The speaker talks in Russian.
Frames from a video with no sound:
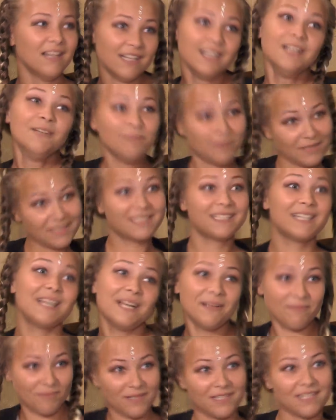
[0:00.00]

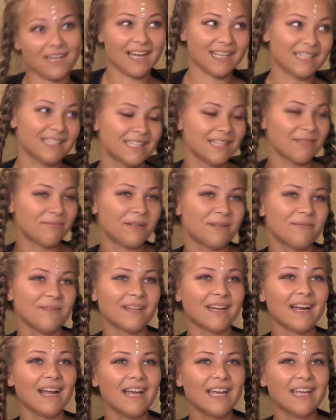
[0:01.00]
быстрее бежать,
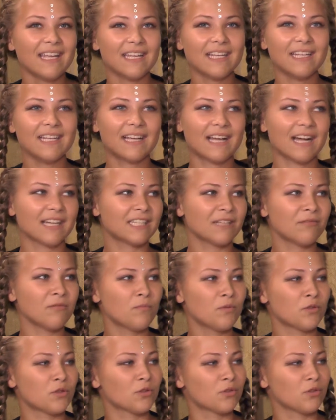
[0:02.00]
например. Или когда мне
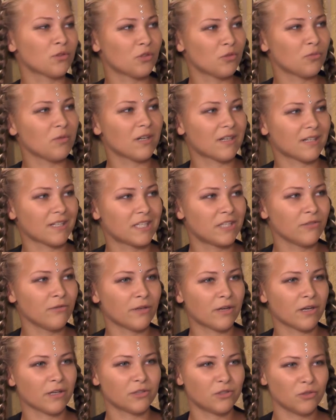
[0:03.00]
пишут то, что у меня красивый
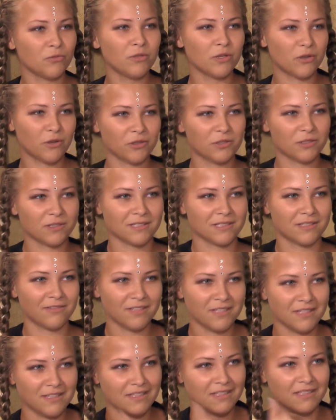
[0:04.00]
костюм, мне хочется
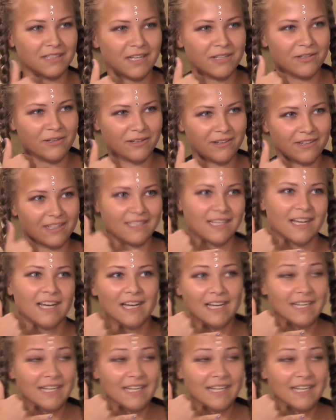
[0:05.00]
звонить дизайнеру, говорить,